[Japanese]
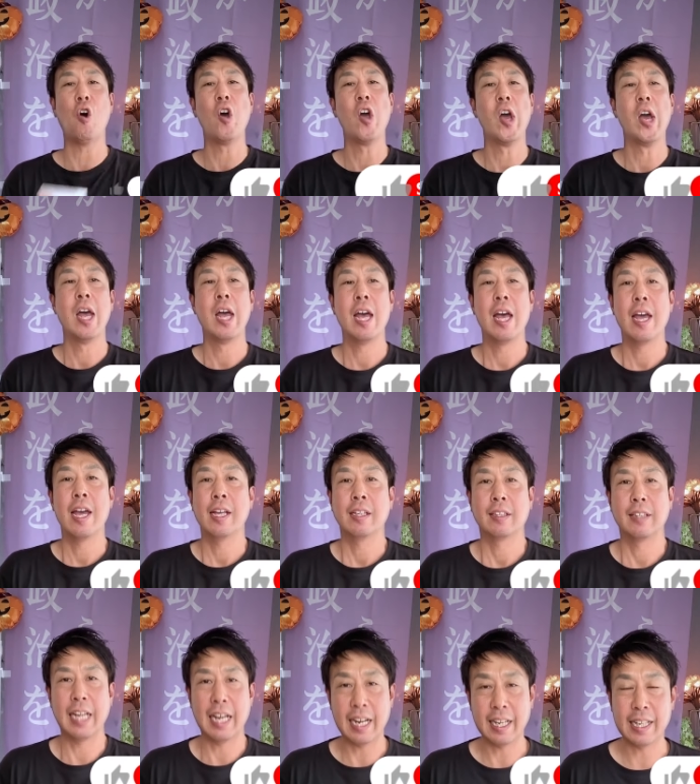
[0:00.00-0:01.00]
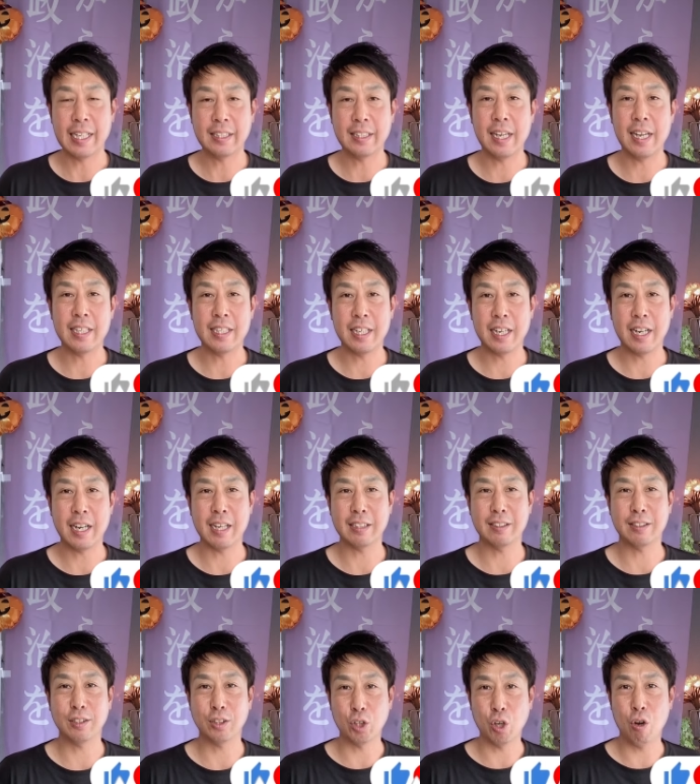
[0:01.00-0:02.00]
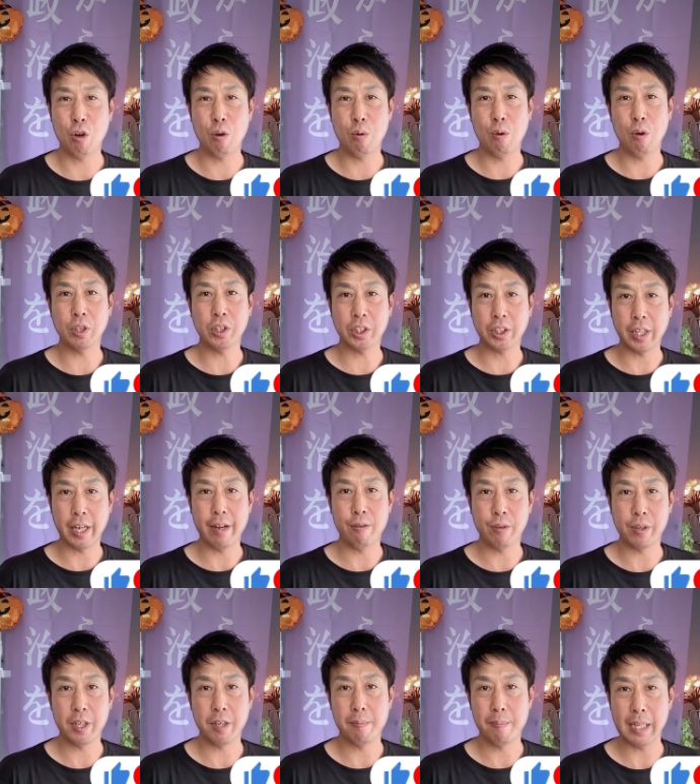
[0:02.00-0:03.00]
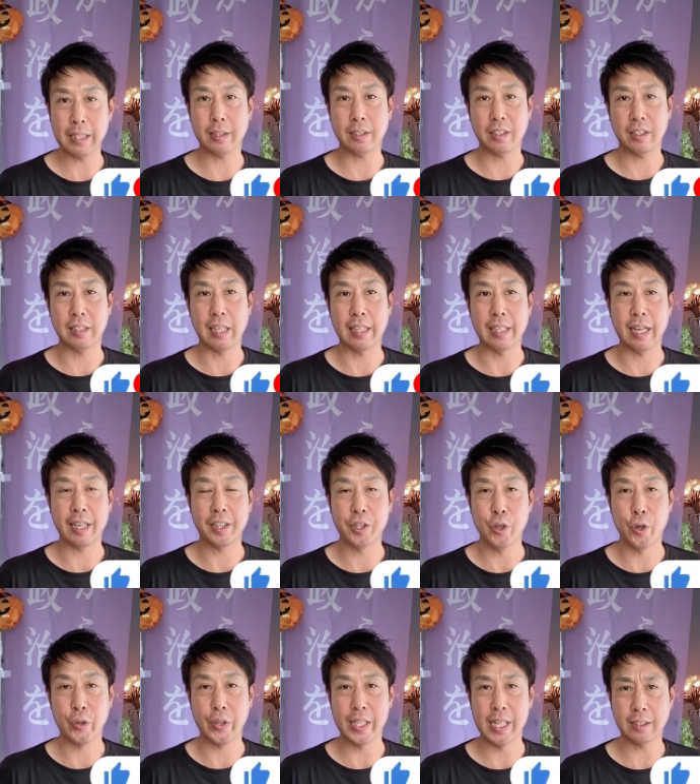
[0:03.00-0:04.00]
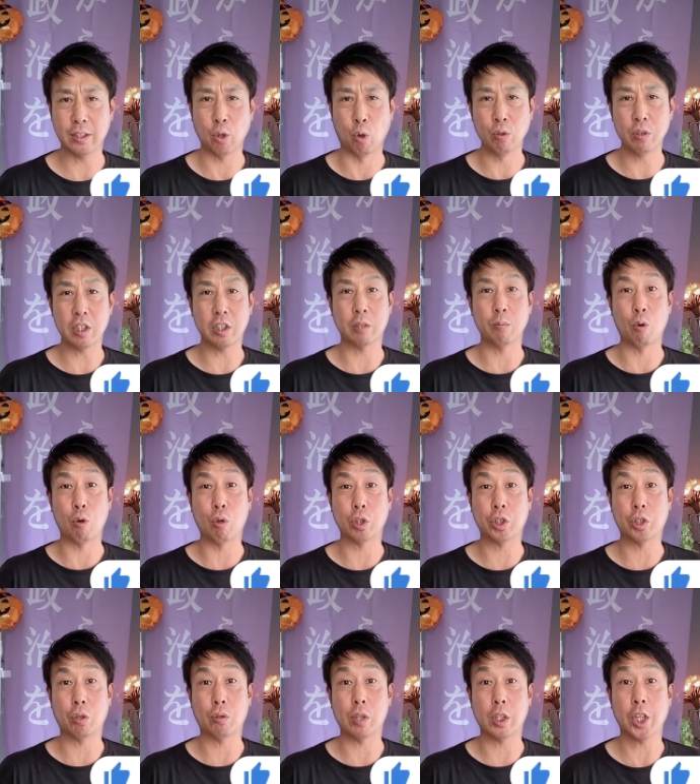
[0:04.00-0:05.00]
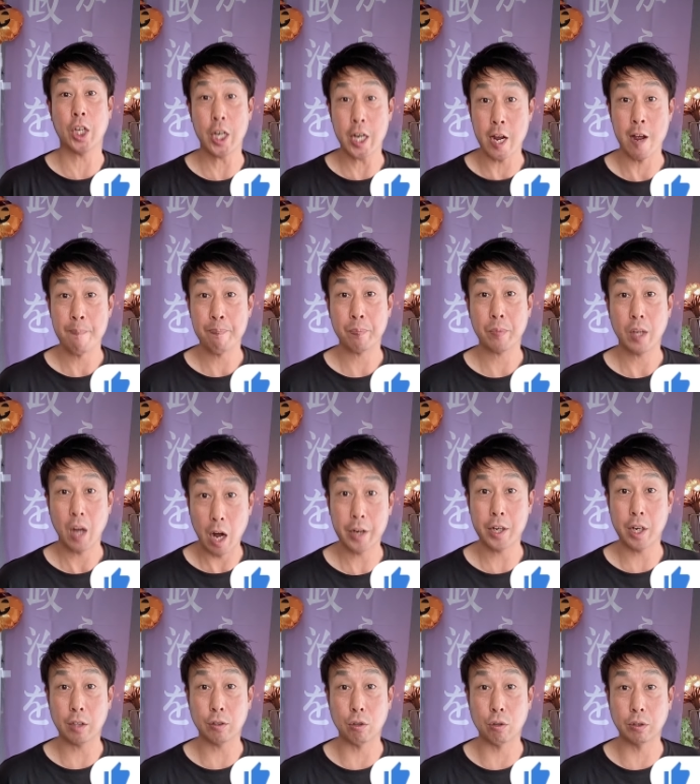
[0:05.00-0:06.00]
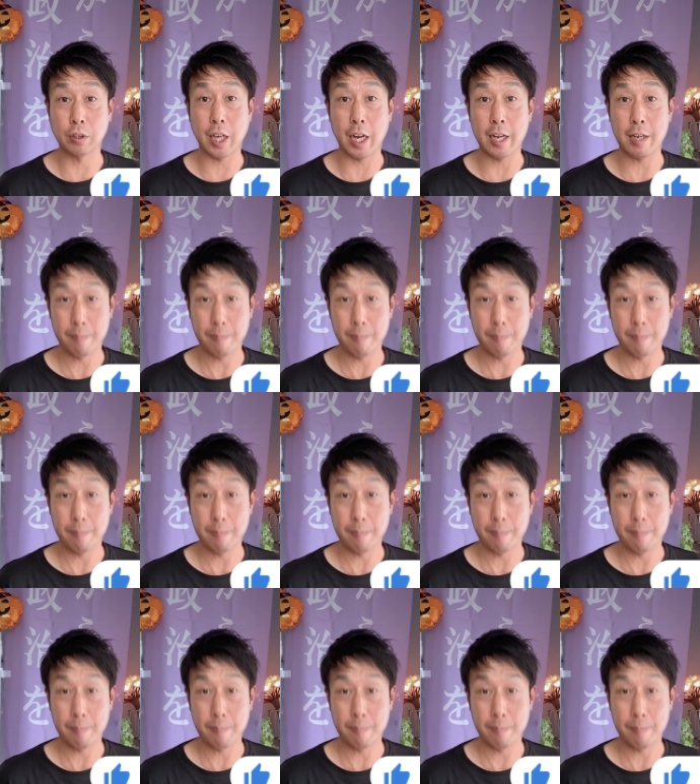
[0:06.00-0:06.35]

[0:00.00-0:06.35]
う。奈良で政治活動をしております。北田博之です。本日もご視聴くださり、ありがとうござい